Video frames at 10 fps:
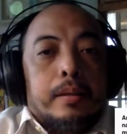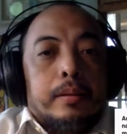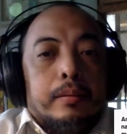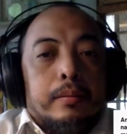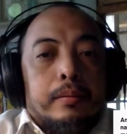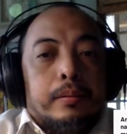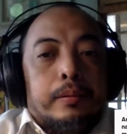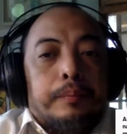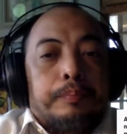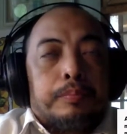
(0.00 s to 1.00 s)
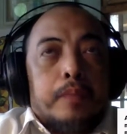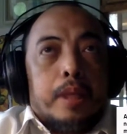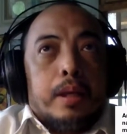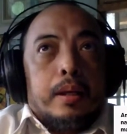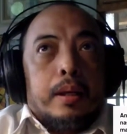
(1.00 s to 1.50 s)
So,
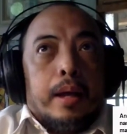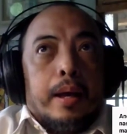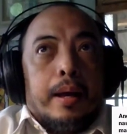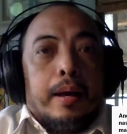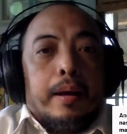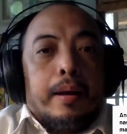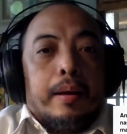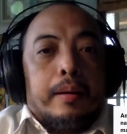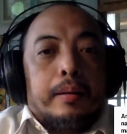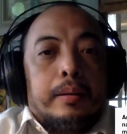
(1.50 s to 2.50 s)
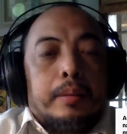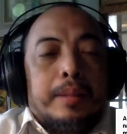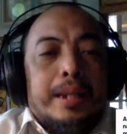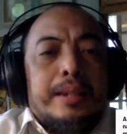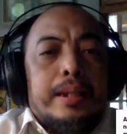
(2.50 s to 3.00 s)
uh, sa
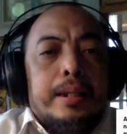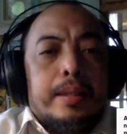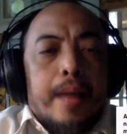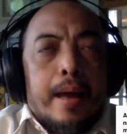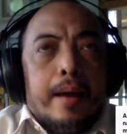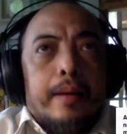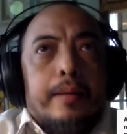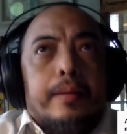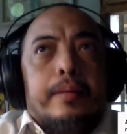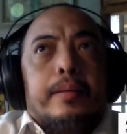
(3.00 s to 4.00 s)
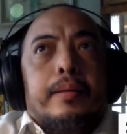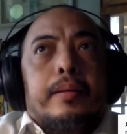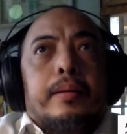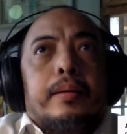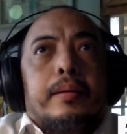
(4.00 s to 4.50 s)
madaling salita,
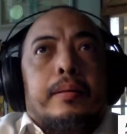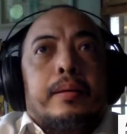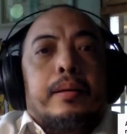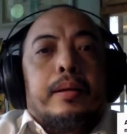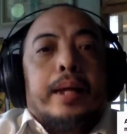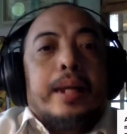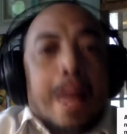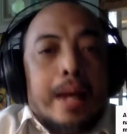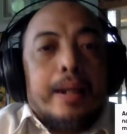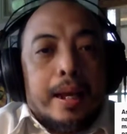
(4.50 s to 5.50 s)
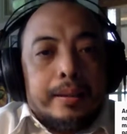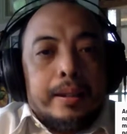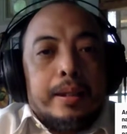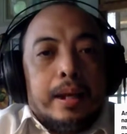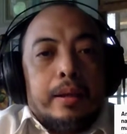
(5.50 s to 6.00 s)
kailangan
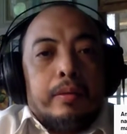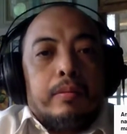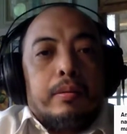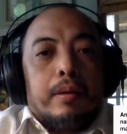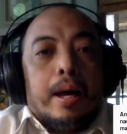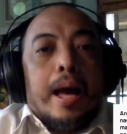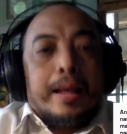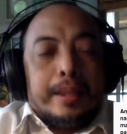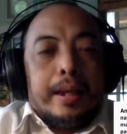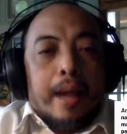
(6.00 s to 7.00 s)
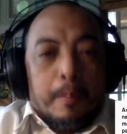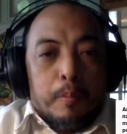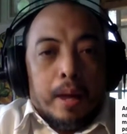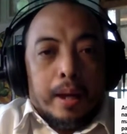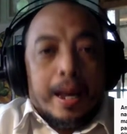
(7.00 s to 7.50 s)
natin ang, yung, ang ating
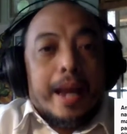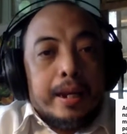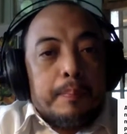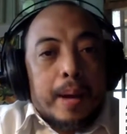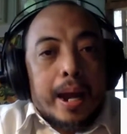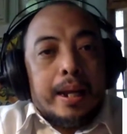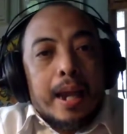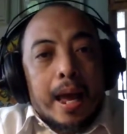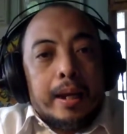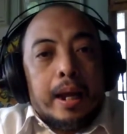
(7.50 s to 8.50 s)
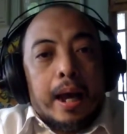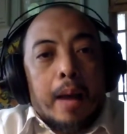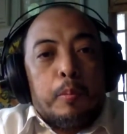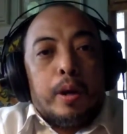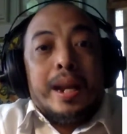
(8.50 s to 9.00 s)
kapwa. Gaya ng pangailangan ng
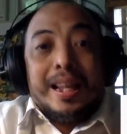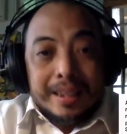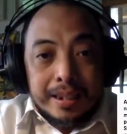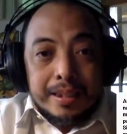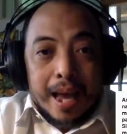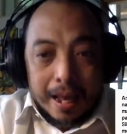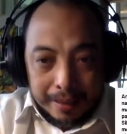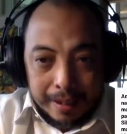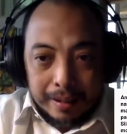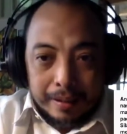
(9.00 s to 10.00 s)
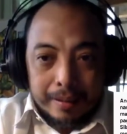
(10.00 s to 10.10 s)
kapwa natin sa atin.